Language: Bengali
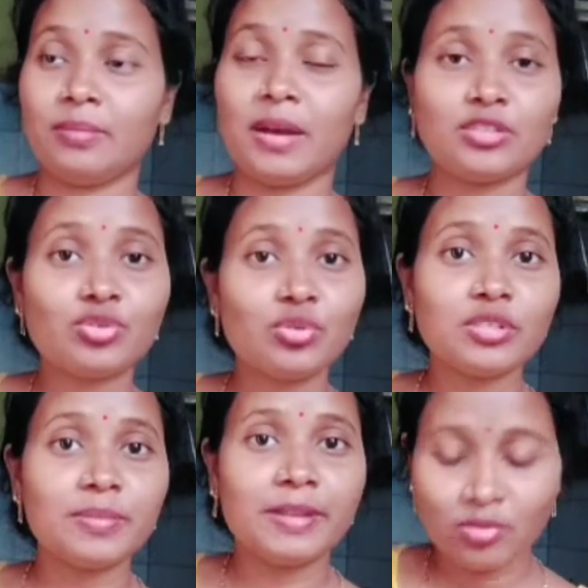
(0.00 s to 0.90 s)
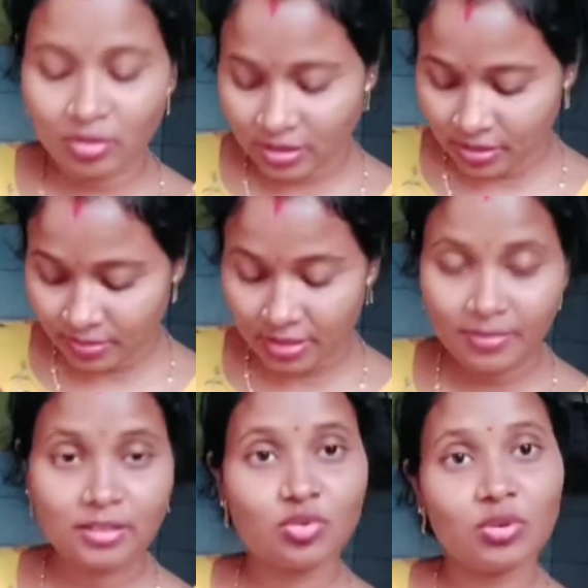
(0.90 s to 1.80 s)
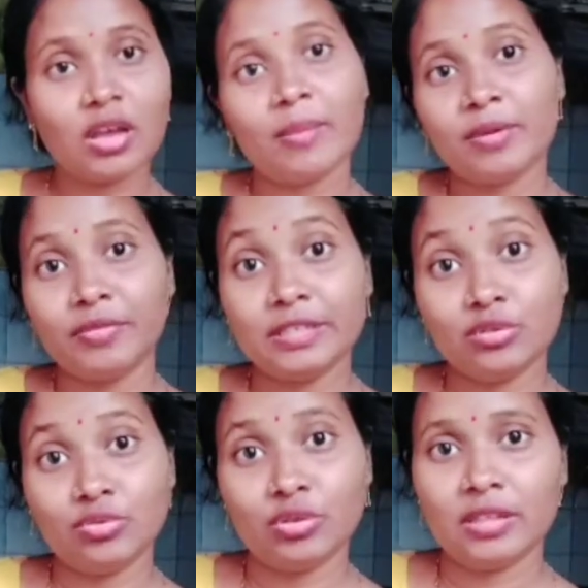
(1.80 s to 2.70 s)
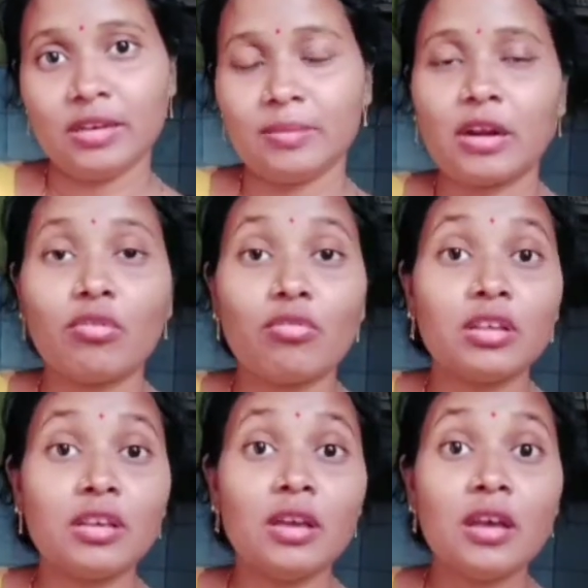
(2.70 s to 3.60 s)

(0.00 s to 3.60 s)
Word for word: মাছগুলো যে বের করেছিলাম সেই মাছগুলোকে আবার ফ্রিজে ঢুকিয়ে দিলাম কারণ কি